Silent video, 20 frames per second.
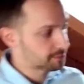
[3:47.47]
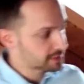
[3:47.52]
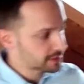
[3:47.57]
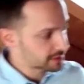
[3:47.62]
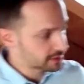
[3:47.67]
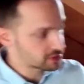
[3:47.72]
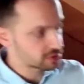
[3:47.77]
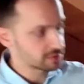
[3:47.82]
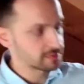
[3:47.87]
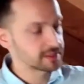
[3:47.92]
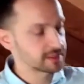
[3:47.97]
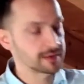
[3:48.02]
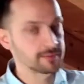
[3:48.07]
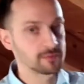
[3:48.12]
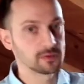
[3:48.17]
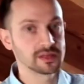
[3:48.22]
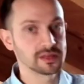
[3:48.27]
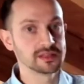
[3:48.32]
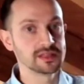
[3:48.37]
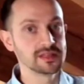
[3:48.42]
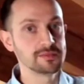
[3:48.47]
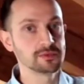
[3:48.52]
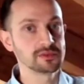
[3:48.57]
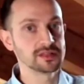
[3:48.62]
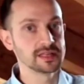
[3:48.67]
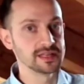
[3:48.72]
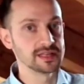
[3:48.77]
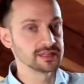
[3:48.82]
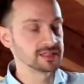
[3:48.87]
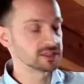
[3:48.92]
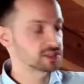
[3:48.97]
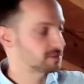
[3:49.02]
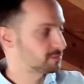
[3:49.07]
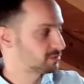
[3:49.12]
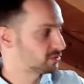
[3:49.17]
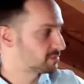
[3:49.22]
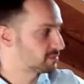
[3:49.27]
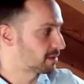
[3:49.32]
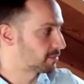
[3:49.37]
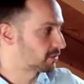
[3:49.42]
e adesso vedremo che tipo di leadership
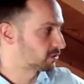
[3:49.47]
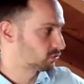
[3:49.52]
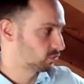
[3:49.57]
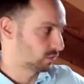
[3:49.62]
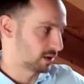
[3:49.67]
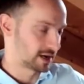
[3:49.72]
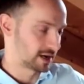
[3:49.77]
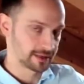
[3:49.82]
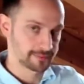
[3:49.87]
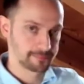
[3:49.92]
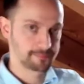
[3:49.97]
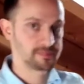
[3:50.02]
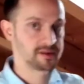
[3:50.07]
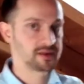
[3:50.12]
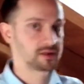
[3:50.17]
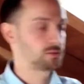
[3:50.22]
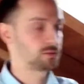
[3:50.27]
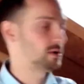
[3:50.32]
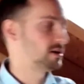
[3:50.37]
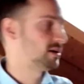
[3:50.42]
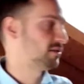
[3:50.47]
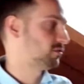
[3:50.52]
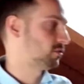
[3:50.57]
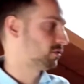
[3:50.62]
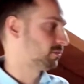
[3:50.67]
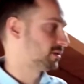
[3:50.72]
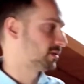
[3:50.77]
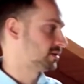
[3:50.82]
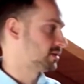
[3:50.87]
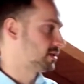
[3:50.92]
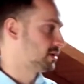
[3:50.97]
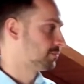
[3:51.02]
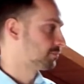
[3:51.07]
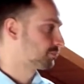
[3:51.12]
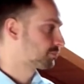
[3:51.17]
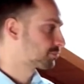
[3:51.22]
dobbiamo attuare per quella forma di